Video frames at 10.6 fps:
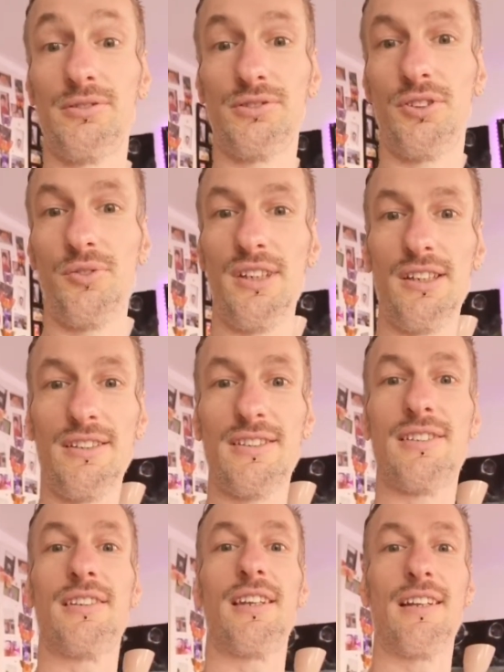Aujourd'hui,
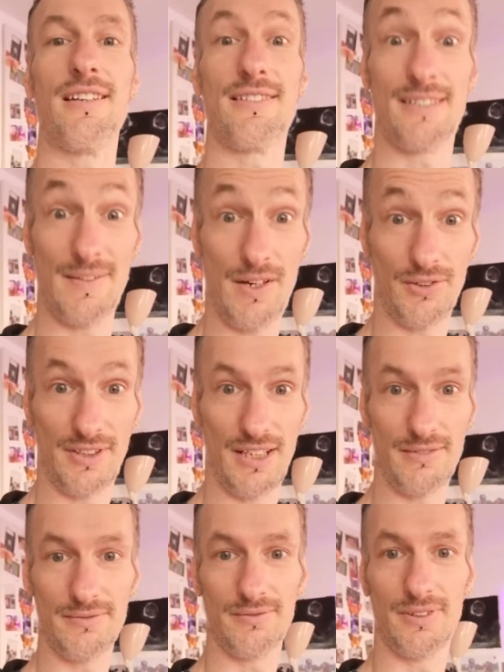c'est la
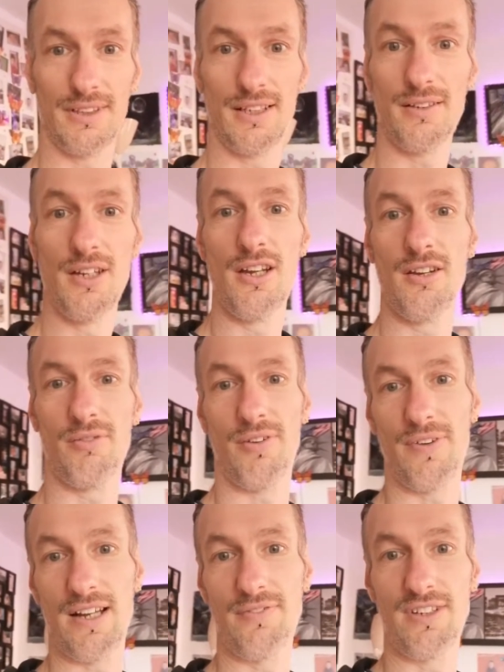Saint-Valentin, voilà. Je vais
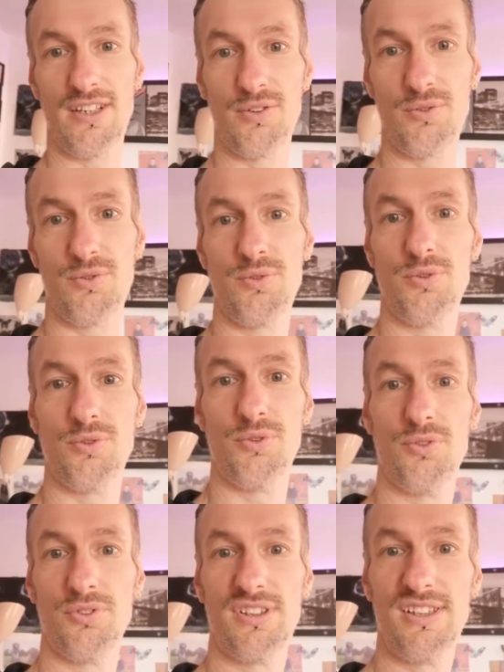faire la vidéo
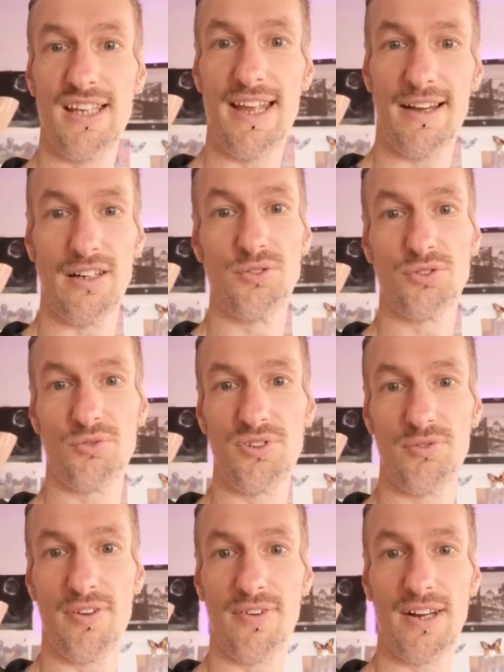euh, d'hier, là aujourd'hui,
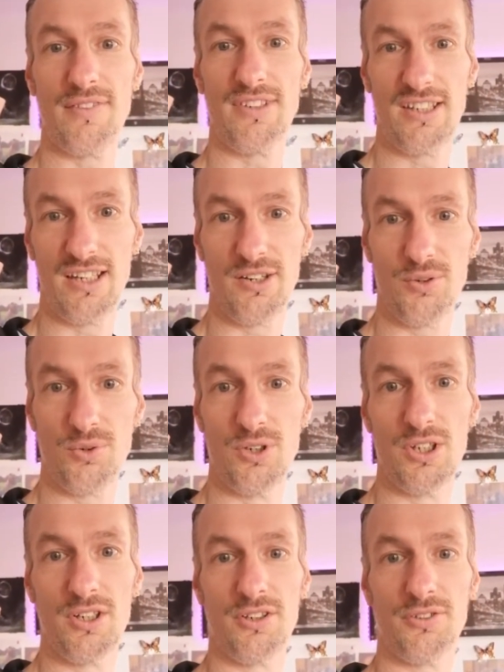je vais faire la vidéo
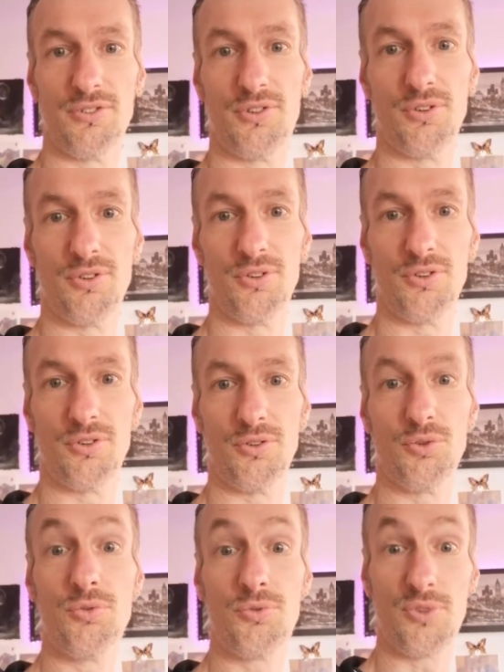
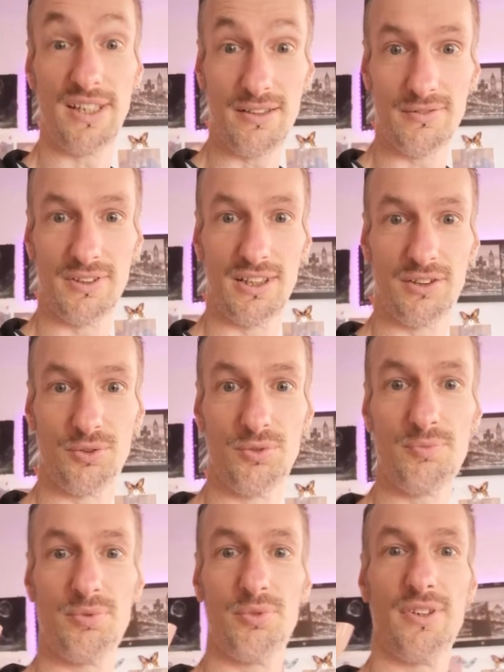de d'offrir, voilà
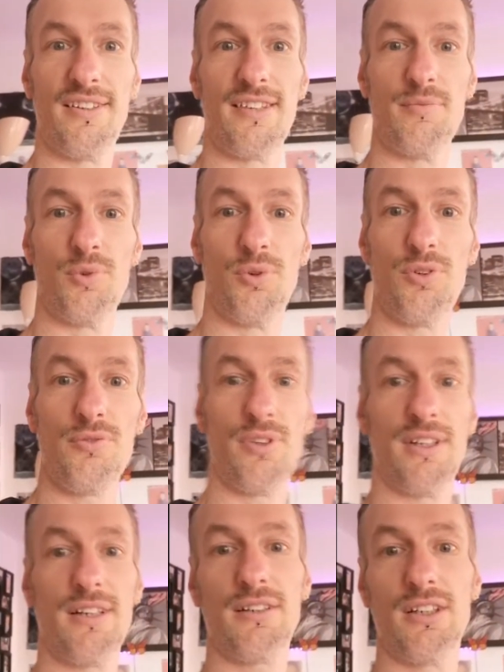tout, pour les amoureux,
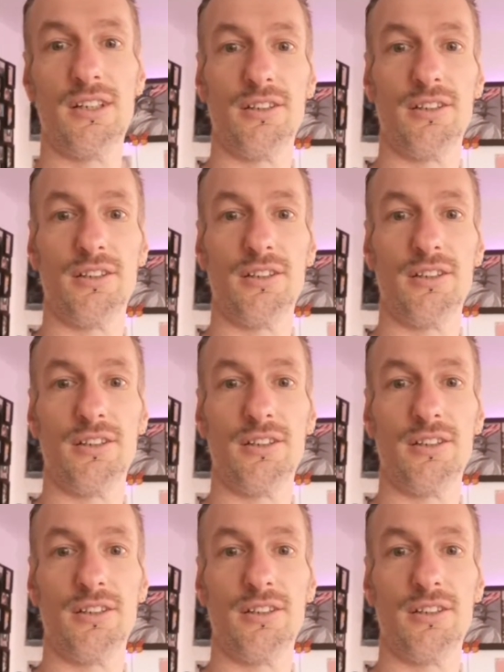voilà.